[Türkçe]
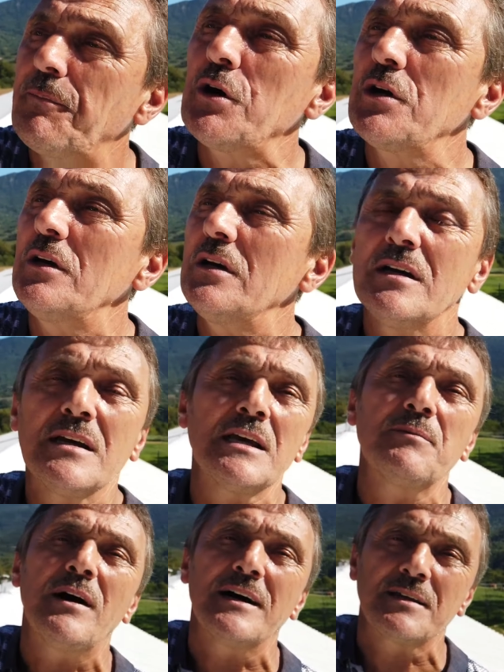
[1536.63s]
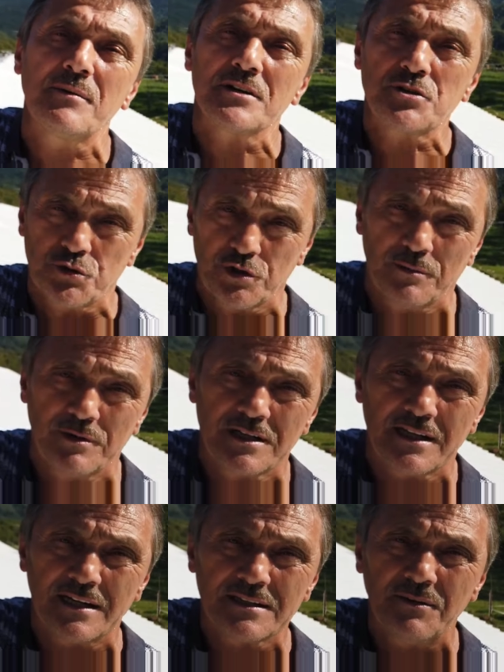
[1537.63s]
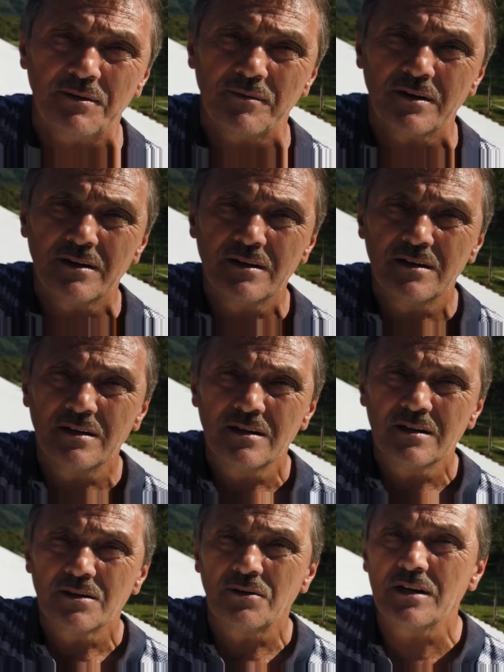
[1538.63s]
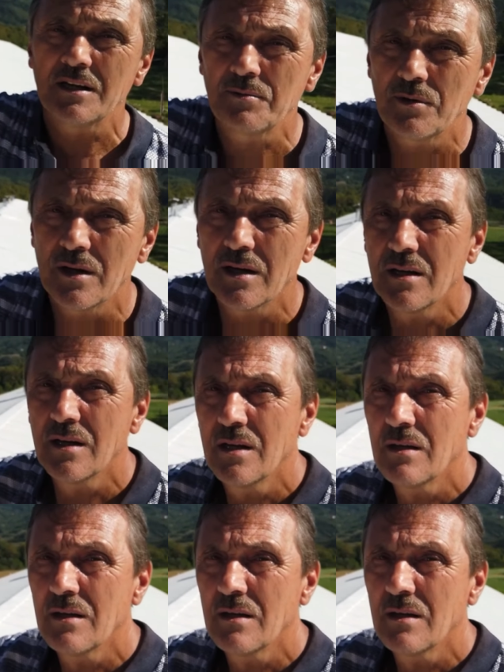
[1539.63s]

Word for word: depoyu imha edebilir, çürütebilir yani tamam mı? Anladım. Bak bu bu. önemli